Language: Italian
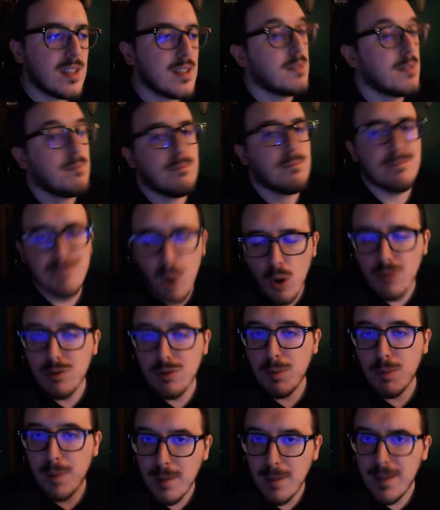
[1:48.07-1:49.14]
molto
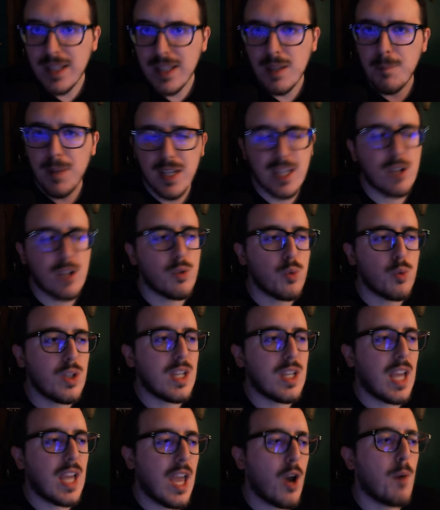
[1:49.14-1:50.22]
probabilmente perché
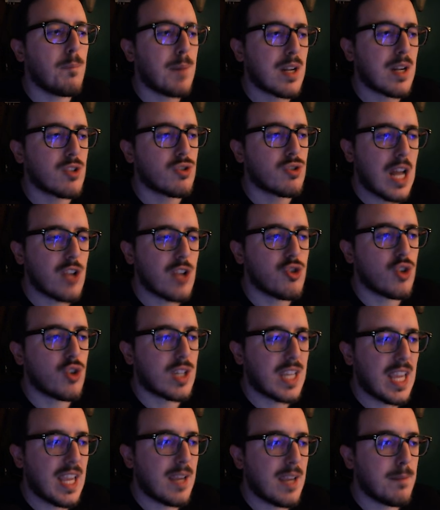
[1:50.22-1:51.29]
lui è un personaggio
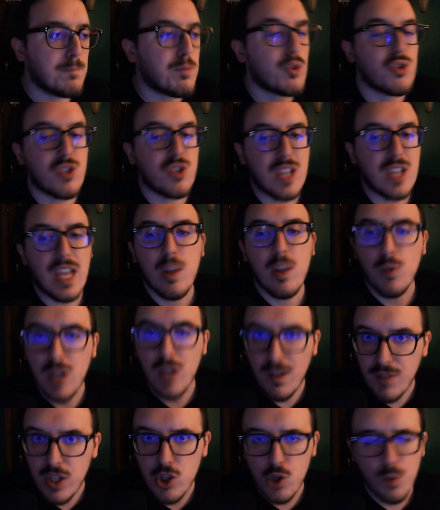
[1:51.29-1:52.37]
che possiede una
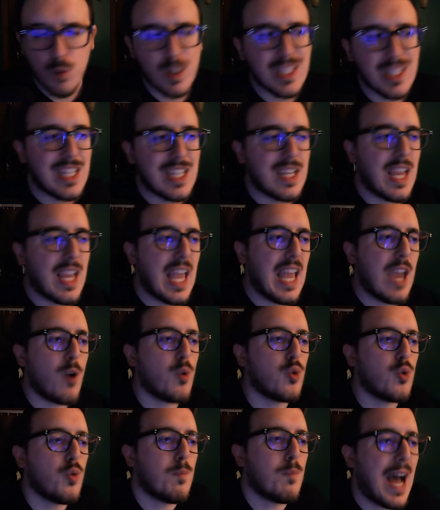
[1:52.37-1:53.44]
vision, quindi è
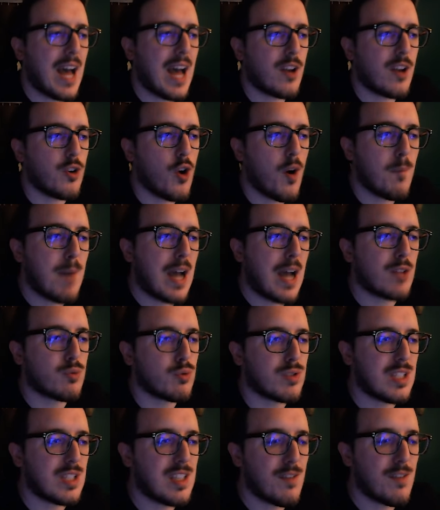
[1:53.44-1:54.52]
un umano, ma a
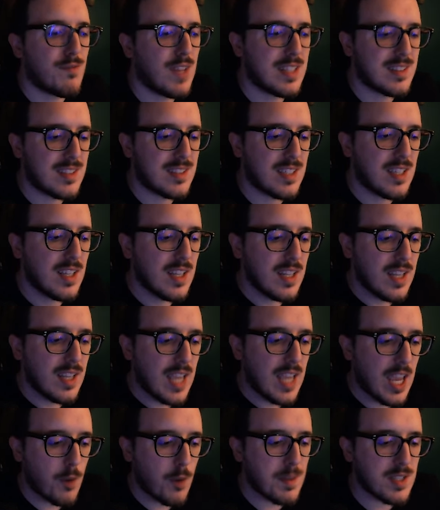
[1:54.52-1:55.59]
tutti gli effetti
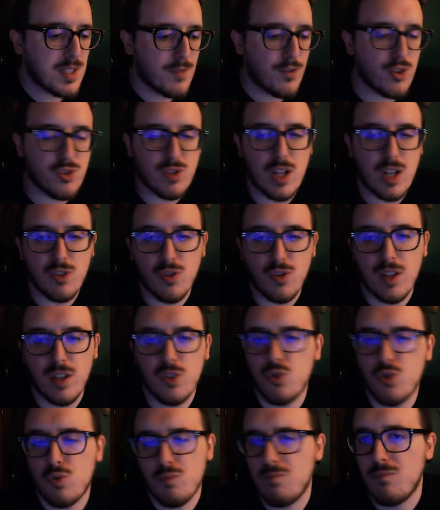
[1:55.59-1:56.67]
è come se fosse una sorta di
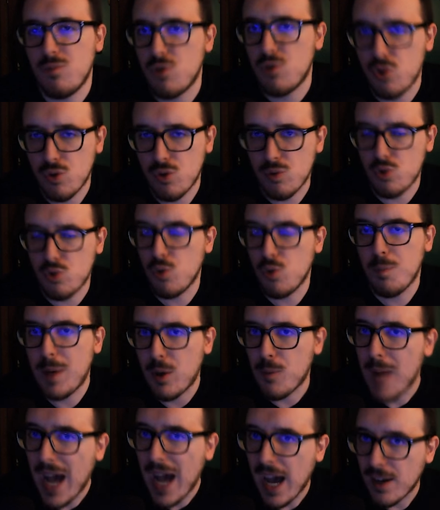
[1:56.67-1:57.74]

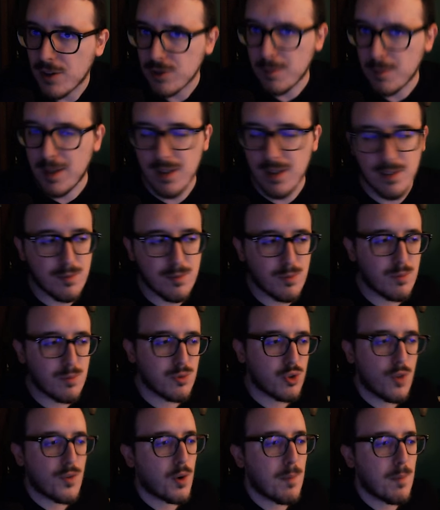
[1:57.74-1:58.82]
superumano, insomma, un
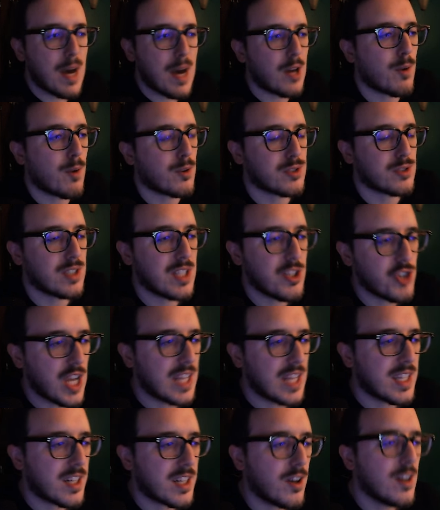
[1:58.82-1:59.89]
sovrumano, o qualcosa del
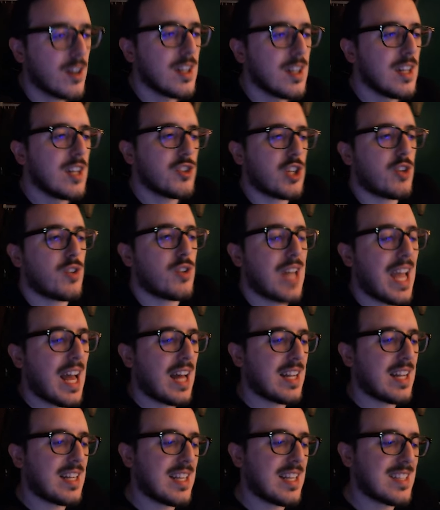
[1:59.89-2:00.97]
genere, no? Cioè non ha
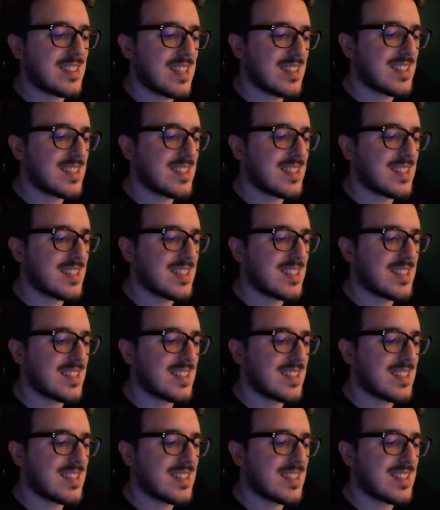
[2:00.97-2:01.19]
le stesse